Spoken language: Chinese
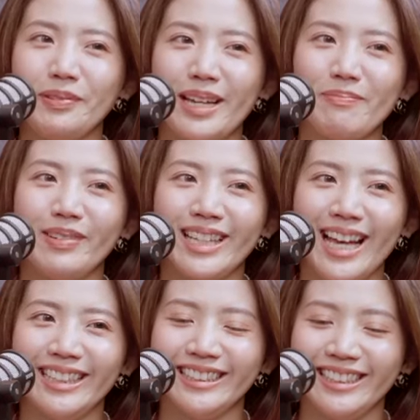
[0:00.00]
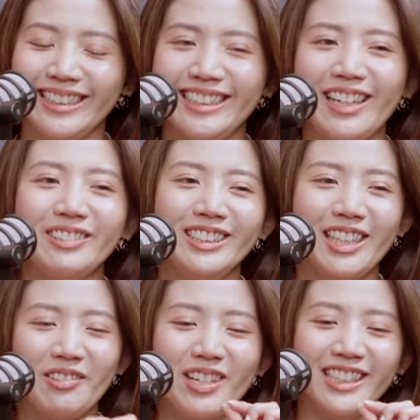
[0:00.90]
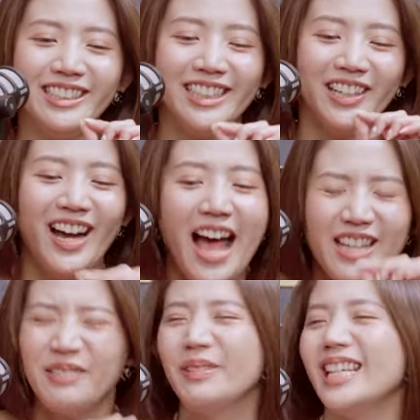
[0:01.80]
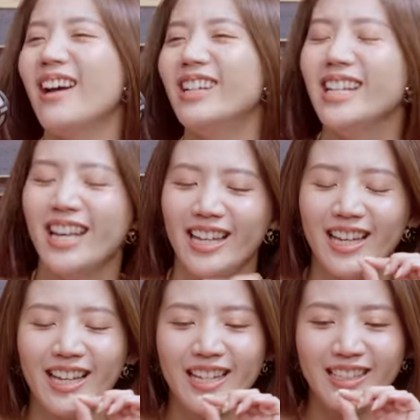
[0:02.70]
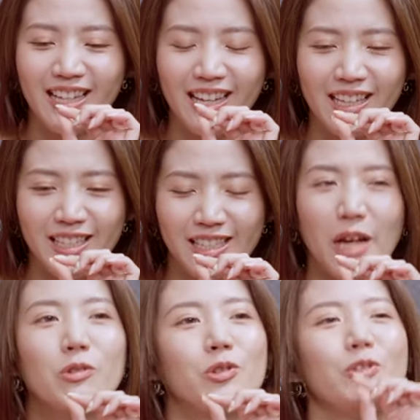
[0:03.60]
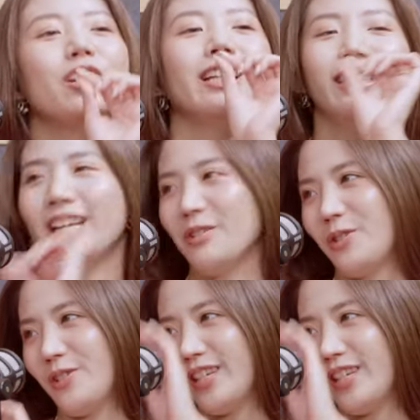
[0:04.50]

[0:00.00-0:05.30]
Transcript: 不敢分享。小小人，小是不是小人？呃呃，小职人，小职